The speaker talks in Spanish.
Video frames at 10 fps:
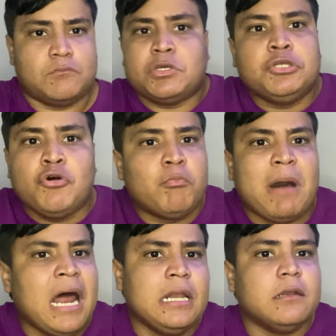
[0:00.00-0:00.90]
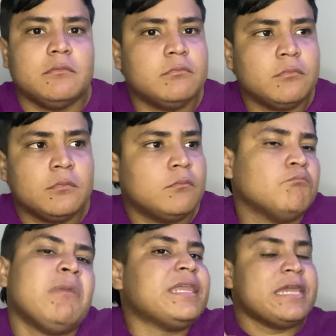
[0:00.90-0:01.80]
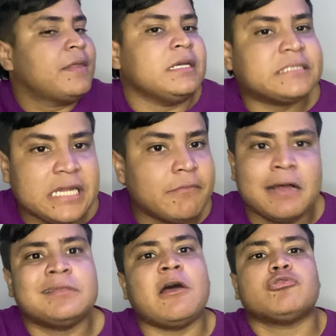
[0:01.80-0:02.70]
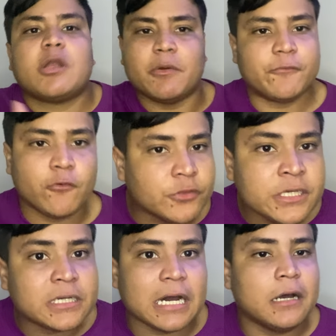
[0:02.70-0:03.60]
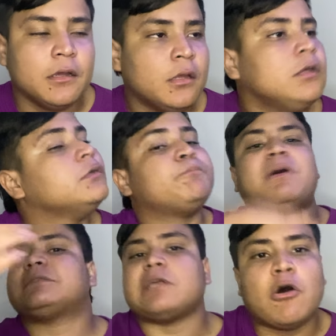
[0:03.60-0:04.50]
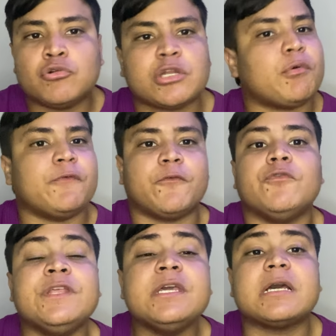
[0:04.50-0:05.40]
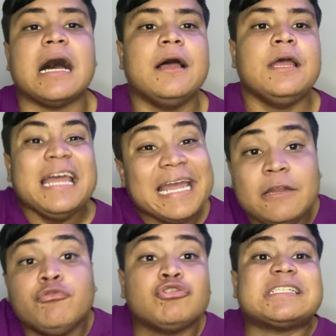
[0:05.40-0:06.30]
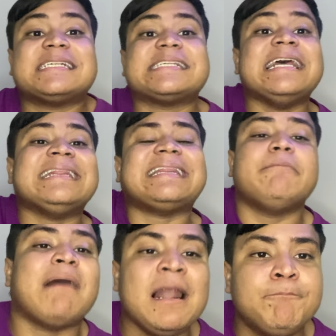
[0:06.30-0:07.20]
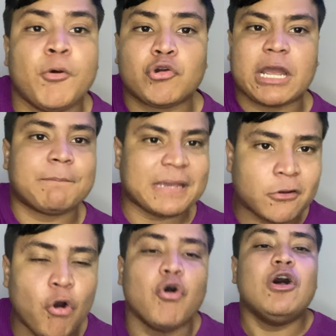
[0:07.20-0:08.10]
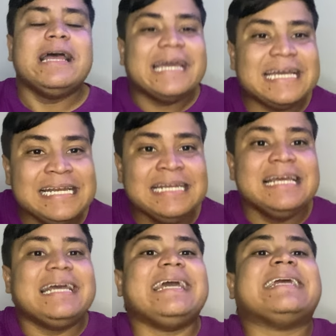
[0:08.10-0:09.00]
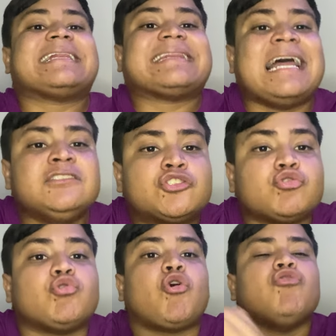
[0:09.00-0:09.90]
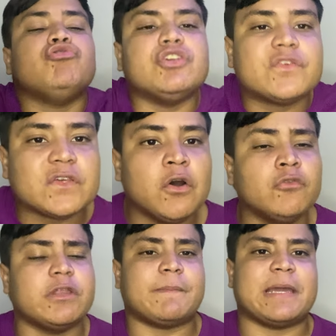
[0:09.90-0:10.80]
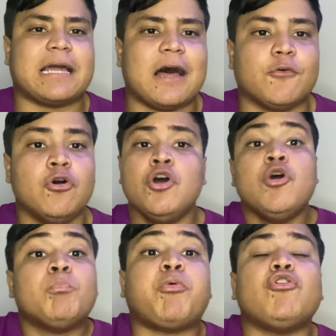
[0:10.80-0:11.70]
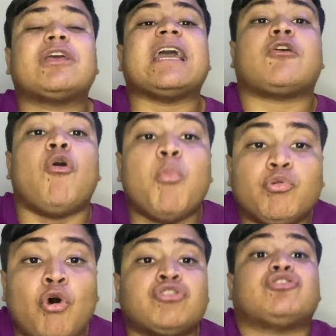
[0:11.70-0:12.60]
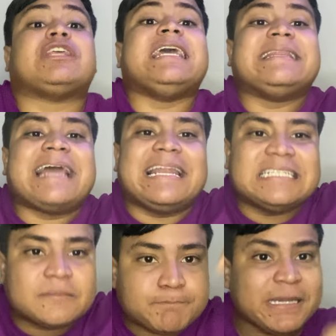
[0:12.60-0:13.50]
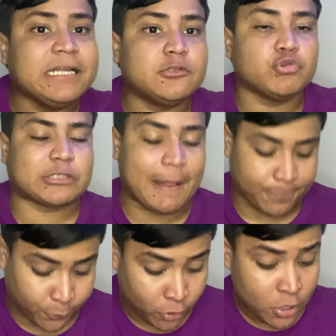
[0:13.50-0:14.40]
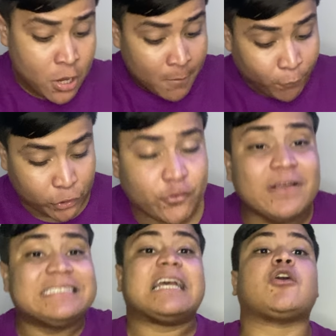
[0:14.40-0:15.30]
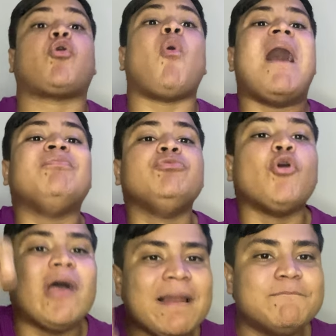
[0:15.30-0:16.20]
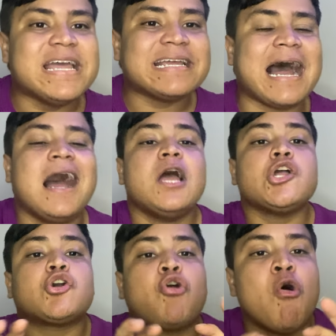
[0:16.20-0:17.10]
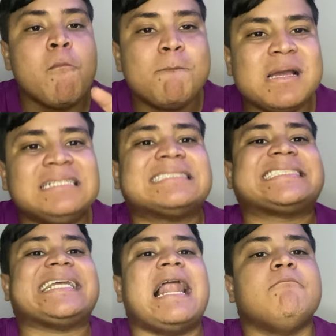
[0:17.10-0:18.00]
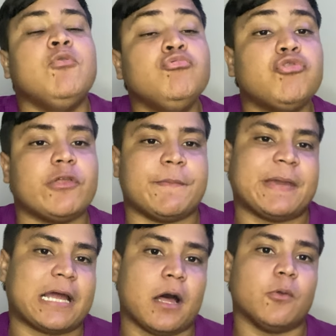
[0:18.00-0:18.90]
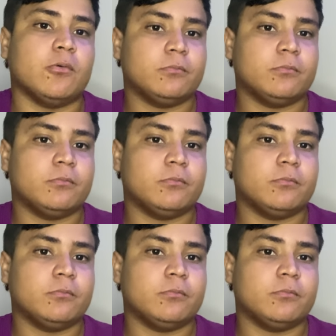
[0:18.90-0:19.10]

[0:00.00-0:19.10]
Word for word: y no mal Mañana se levanta, otra vez fornica. Pasa otra vez fornica. Él no se siente mal porque pecó. Él está en su condición de pecado, porque como no tiene al Espíritu Santo, por eso dice, cuando Él venga, convencerá al mundo de pecado.